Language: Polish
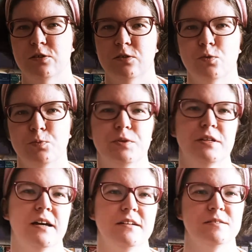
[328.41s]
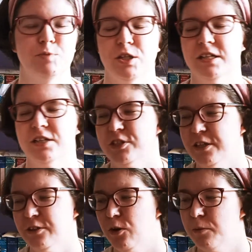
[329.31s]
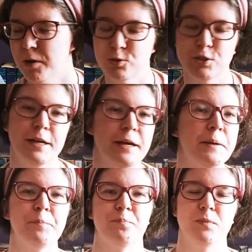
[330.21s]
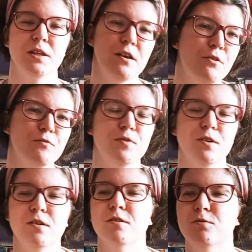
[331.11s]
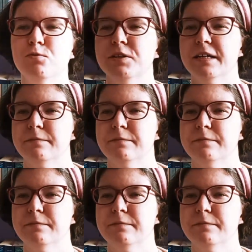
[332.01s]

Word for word: kupna i sprzedaży nieruchomości. No, ogólnie